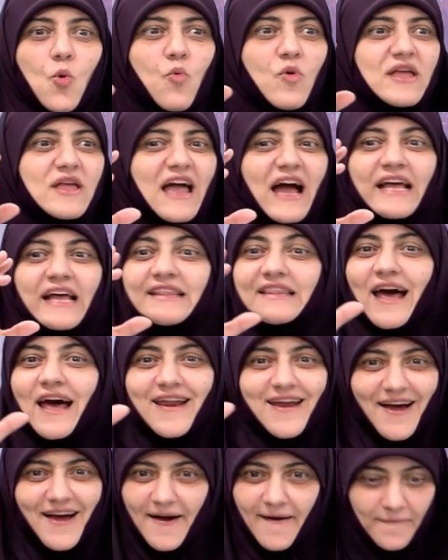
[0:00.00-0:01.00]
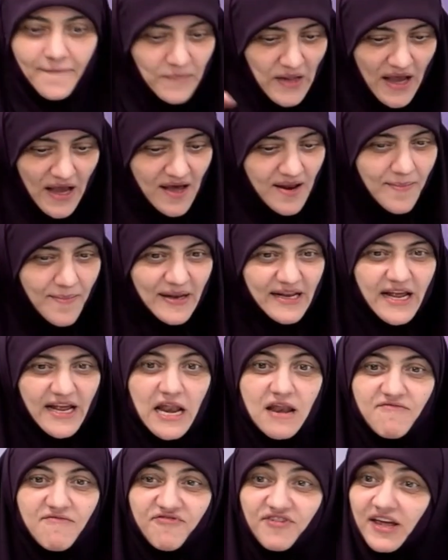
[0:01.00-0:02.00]
ويخترع انا
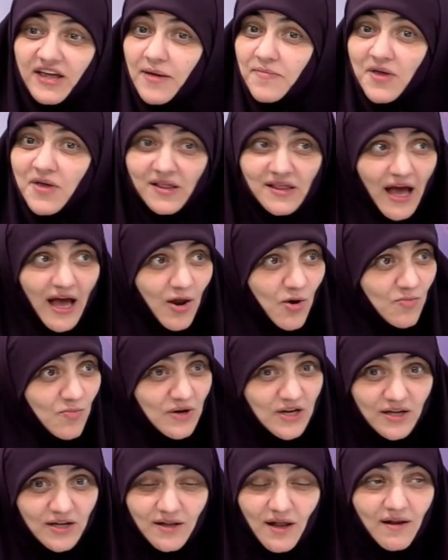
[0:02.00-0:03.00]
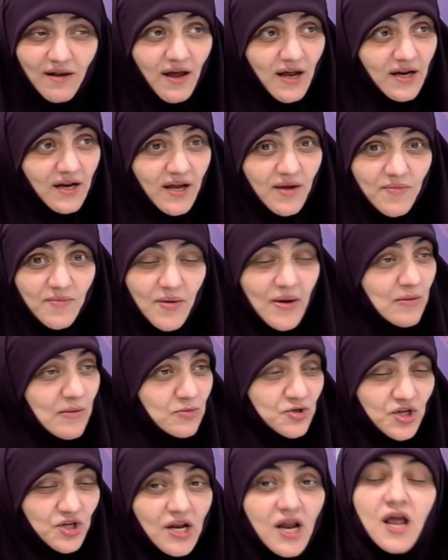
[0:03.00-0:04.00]
بتكلم في كيمياء تعالوا ما نطلع الكيمياء ايه
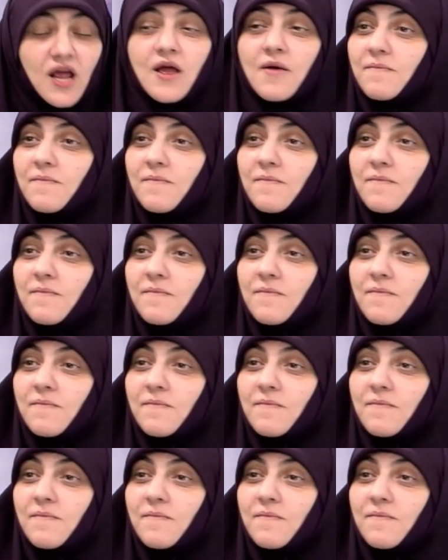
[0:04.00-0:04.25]
المشكله